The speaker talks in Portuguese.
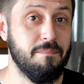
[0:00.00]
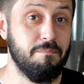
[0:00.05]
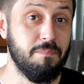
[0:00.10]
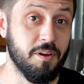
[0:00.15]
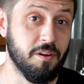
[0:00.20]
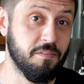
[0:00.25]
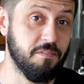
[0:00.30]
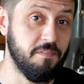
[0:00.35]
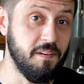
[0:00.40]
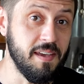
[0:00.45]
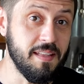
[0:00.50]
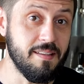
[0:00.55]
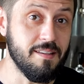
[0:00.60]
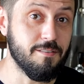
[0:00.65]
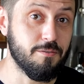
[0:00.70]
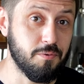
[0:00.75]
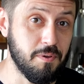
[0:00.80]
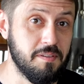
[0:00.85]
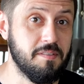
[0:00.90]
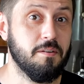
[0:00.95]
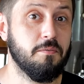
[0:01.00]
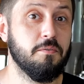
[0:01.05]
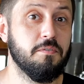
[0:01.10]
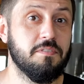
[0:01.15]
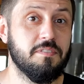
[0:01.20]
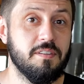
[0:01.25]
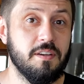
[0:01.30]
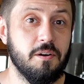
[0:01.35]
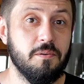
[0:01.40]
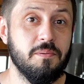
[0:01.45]
perfeita em sua
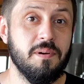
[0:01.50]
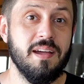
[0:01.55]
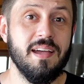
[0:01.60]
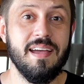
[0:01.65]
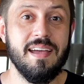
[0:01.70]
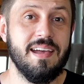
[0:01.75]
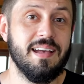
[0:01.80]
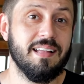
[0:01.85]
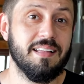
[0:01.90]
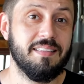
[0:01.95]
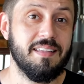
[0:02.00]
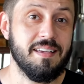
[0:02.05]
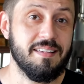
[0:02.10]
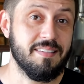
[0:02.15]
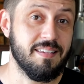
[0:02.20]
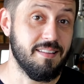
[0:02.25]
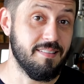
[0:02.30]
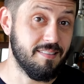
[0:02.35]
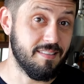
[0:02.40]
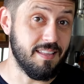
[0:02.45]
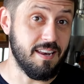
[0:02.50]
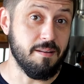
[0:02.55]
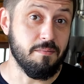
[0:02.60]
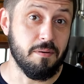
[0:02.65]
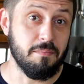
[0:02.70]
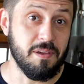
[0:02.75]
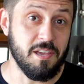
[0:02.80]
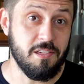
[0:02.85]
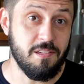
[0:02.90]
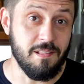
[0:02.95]
execução, ela tem que ser
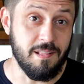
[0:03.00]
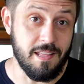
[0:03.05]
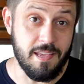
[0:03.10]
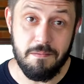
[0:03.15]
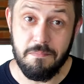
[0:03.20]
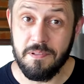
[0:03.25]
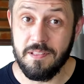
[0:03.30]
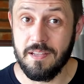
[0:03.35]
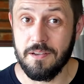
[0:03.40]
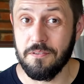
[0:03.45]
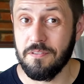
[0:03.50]
extremamente límpida.